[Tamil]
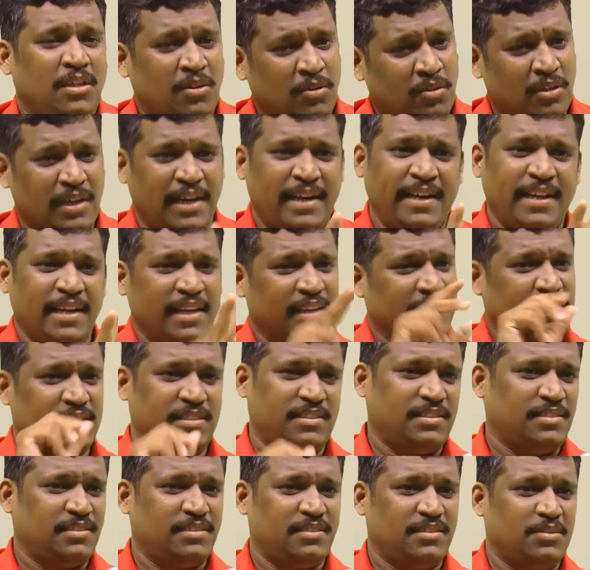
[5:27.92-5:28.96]
இன்னொரு ஐடியா
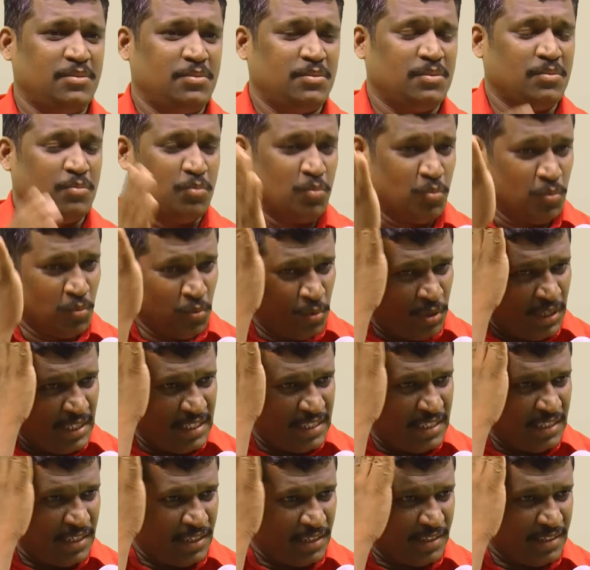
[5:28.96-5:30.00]
இருக்குது
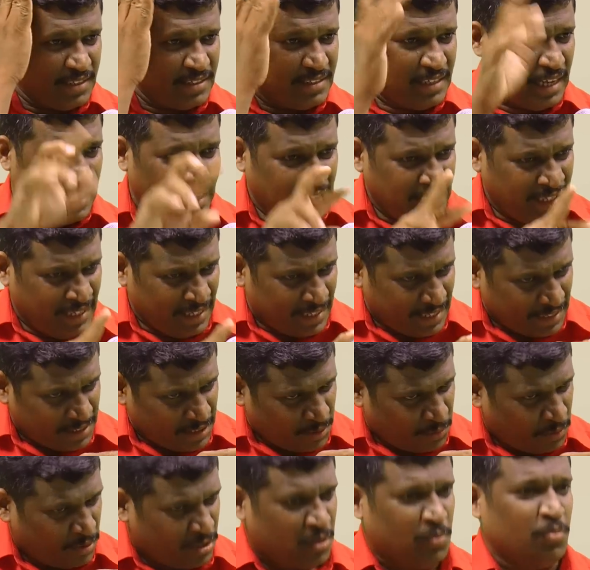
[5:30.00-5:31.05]
மூளைக்கு தலைக்கு
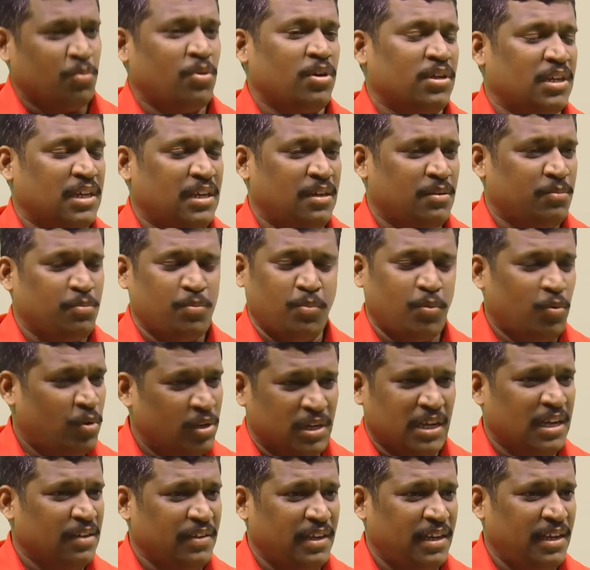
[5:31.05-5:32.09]
ரத்த ஓட்டம் போட்டால்
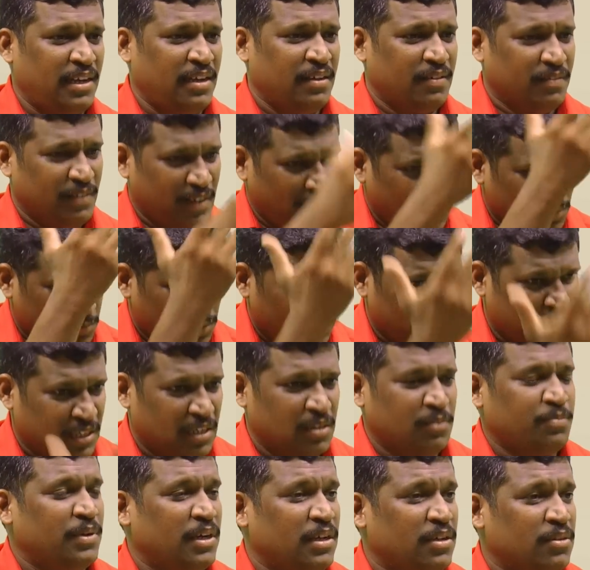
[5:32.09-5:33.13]
போனாவே வெள்ளைப்பொடி
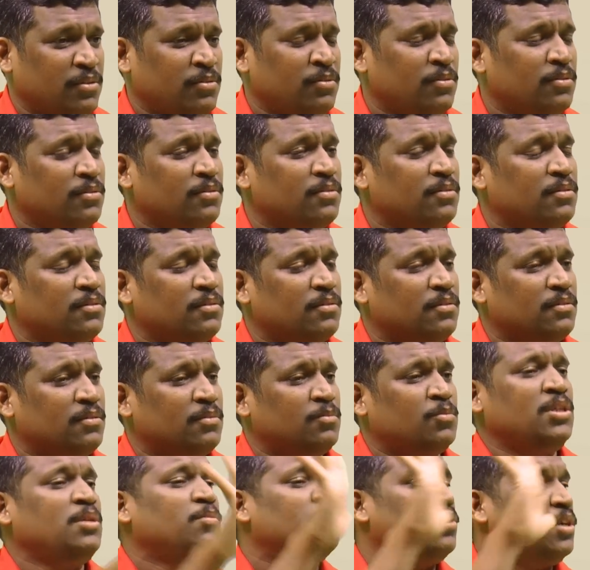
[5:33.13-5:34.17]
கருப்பாயிரும்
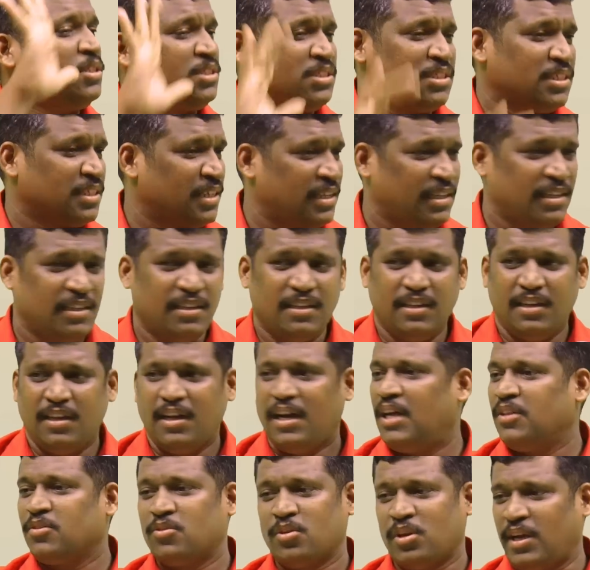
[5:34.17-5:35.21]
முடி முளைச்சிருங்க
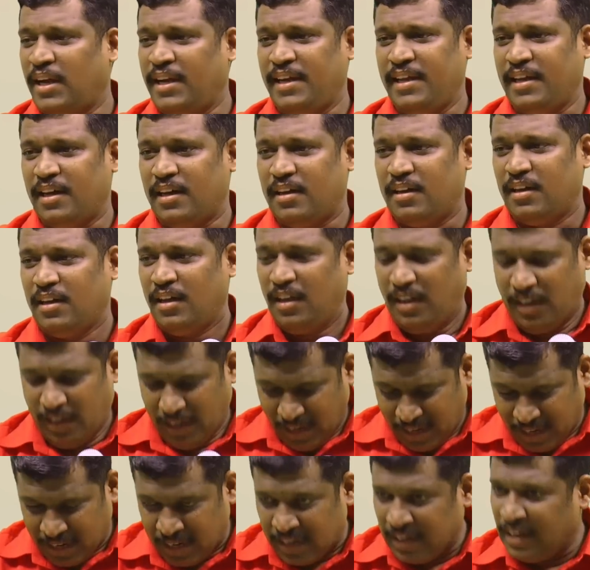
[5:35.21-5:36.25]
அதுக்கு ஒரு ஐடியா
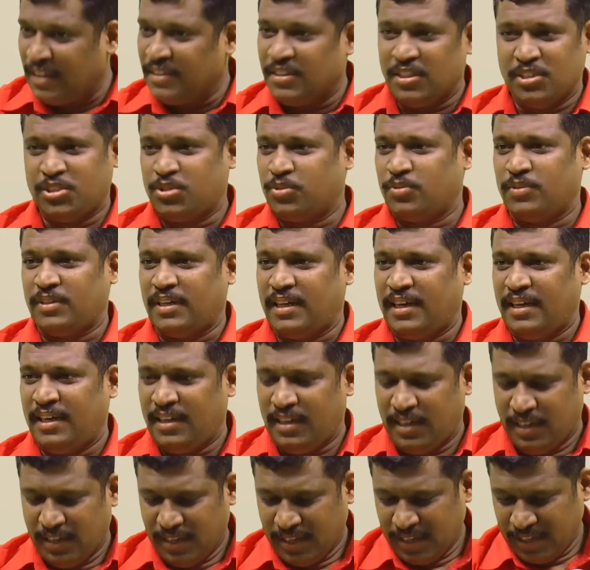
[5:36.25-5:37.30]
எந்திரிச்ச உடனே
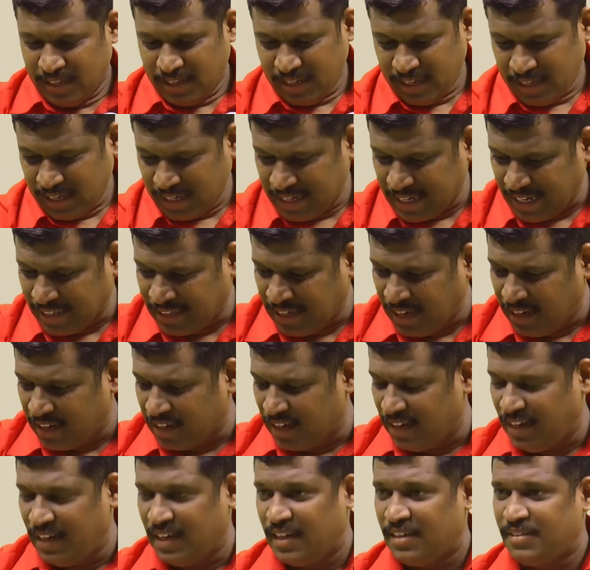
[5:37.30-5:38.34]
கட்டில்
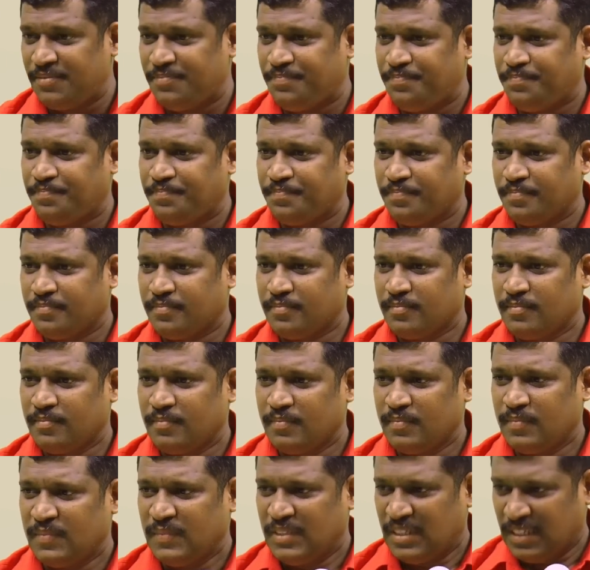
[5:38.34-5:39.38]
இருக்கு இல்லையா
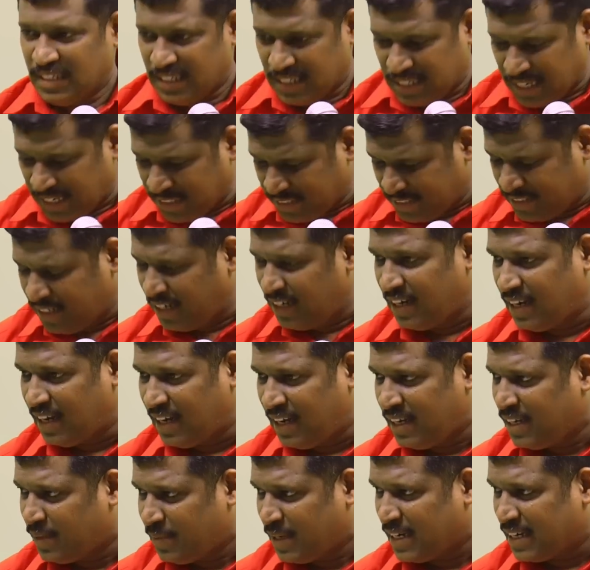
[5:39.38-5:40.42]

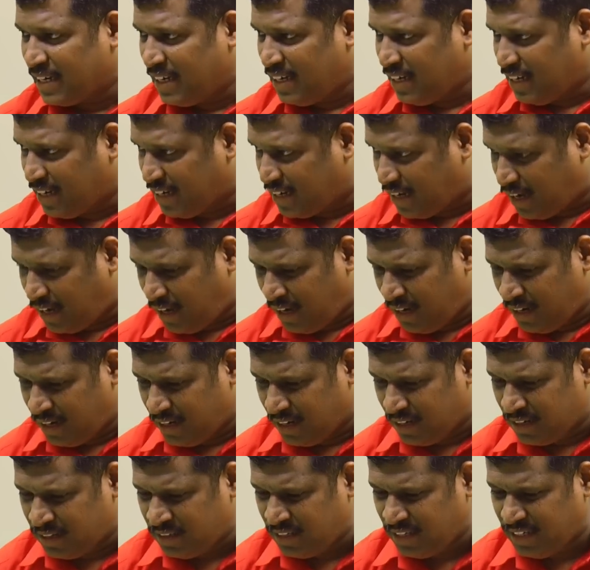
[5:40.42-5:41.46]
கட்டிலில் இங்கே பாருங்கள்
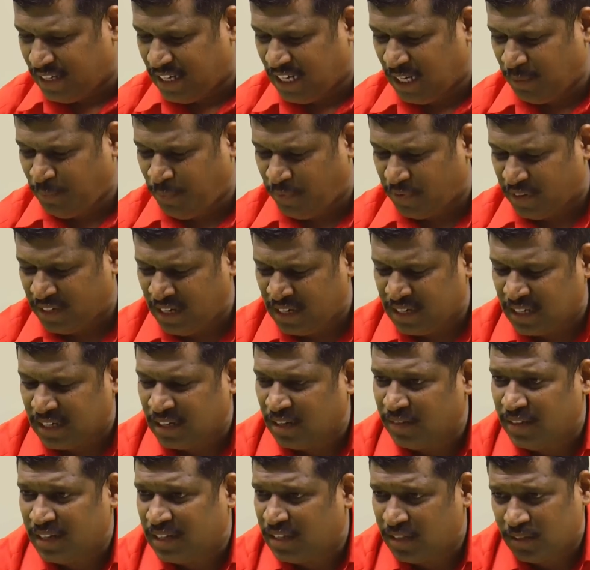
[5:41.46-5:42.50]
காலிலிருந்து இடுப்பு வரைக்கும்
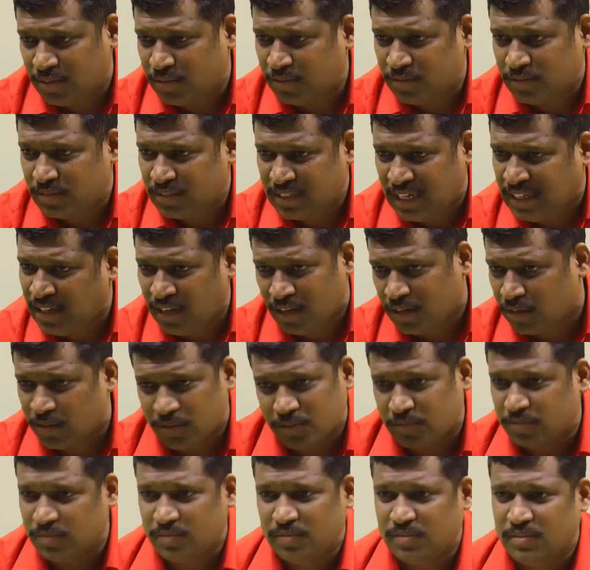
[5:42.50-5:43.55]
கட்டில் வரைக்கும் இருக்கணும் கட்டில்
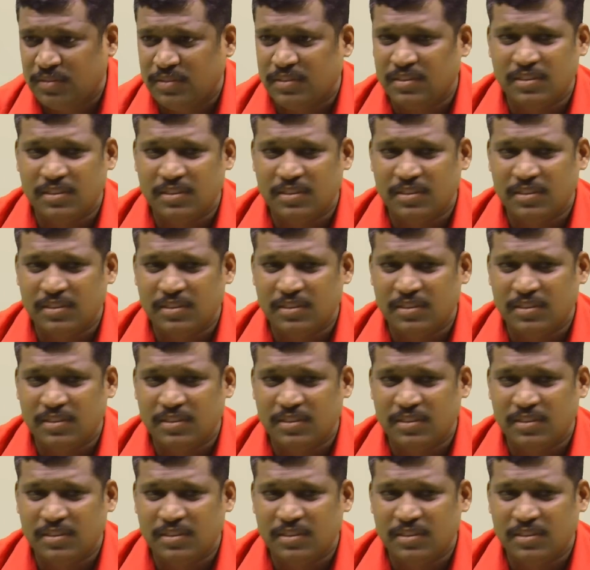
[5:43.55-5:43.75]
இருக்கணும்